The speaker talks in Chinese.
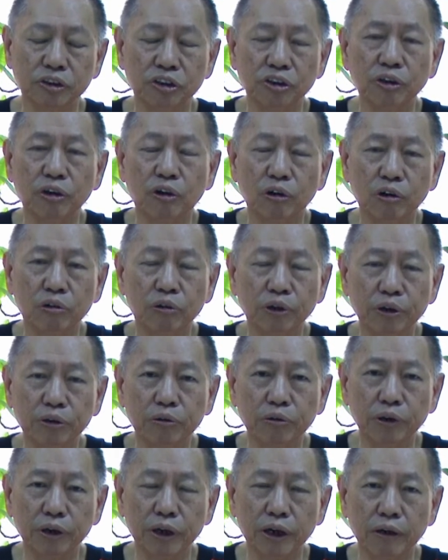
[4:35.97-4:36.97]
以和为
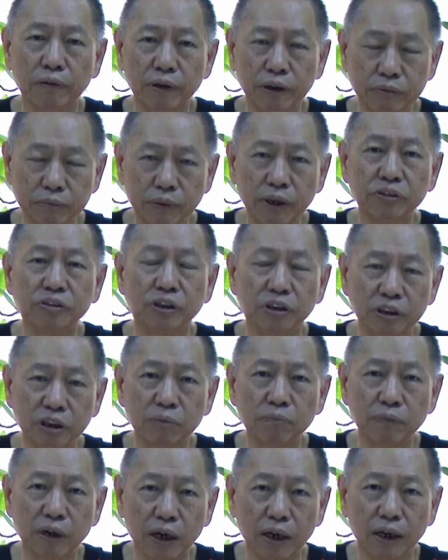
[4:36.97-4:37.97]
贵啦？我即摆先
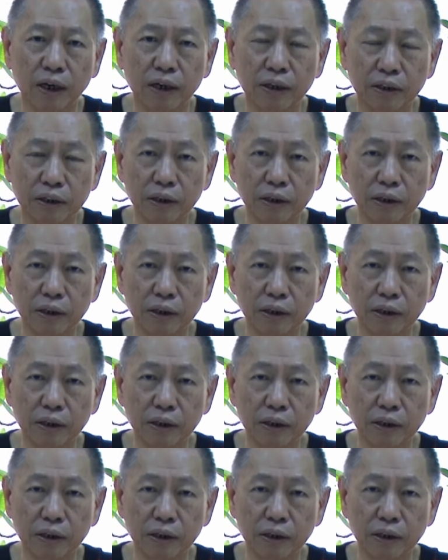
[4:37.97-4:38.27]
认来啦，